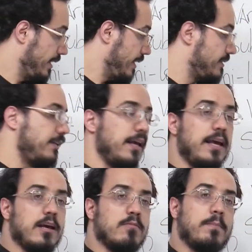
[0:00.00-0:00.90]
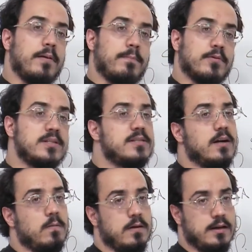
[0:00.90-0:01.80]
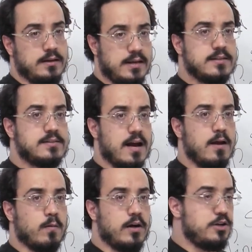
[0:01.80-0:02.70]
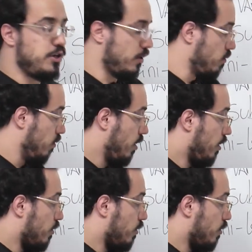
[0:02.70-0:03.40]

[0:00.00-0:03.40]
Esse em é uma preposição e esse a é um artigo.